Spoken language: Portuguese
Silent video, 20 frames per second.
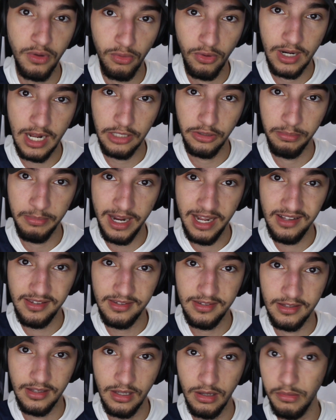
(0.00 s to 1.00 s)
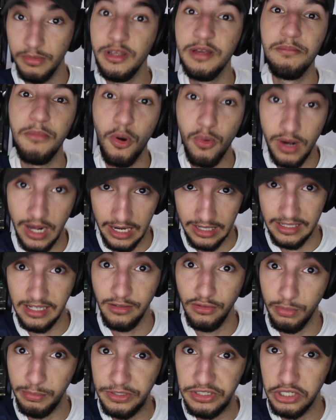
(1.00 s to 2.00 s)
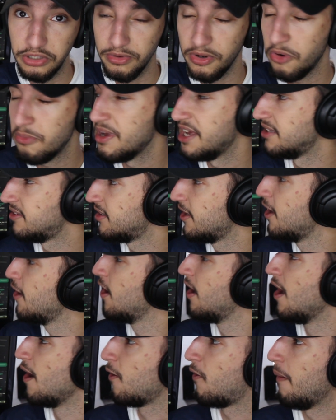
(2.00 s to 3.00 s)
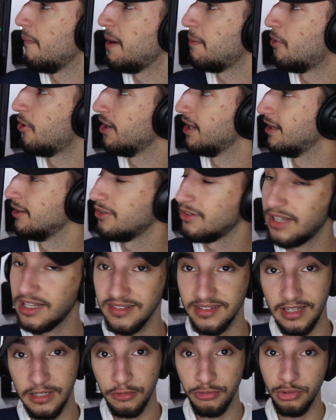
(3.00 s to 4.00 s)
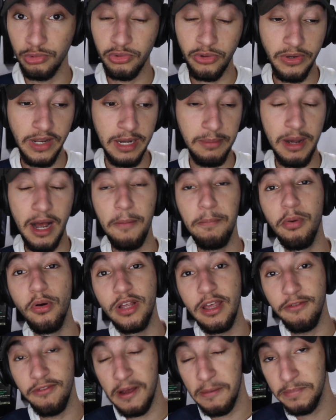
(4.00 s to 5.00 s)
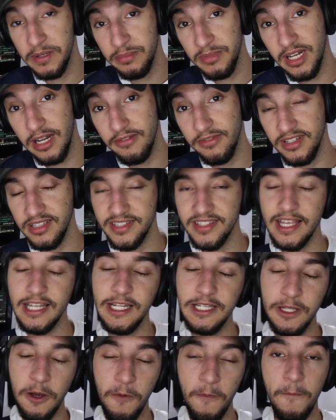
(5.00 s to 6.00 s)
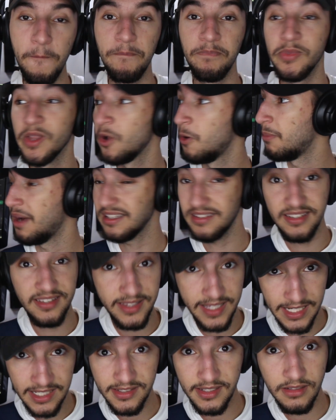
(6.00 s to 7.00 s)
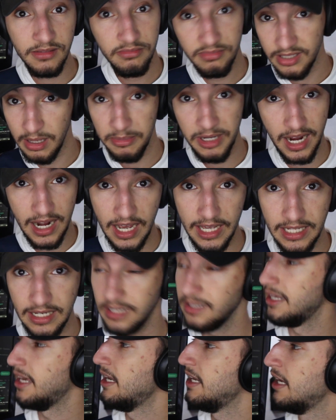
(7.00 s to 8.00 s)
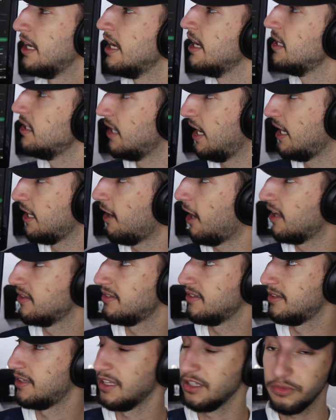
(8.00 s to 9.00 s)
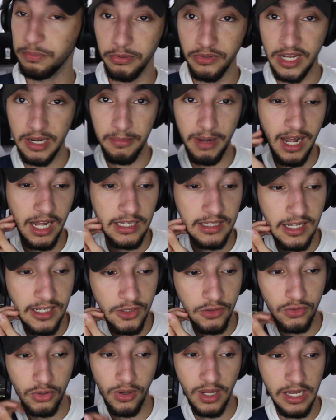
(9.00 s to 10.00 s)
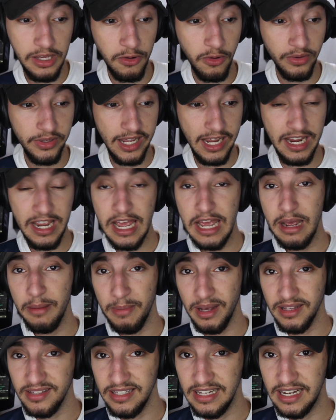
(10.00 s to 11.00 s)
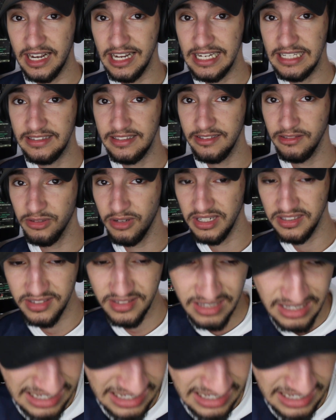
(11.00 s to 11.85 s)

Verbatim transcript: no lugar do Messi, o irmão, o cara tem que substituir o Messi, comemorando, dançando junto com o Neymar, porque foi a primeira primeira vez que ele deu um, uma assistência, sabe, na carreira dele. E aí, assistência pro Neymar, dançou ali com o Ney. Mas assim, cai entre nós,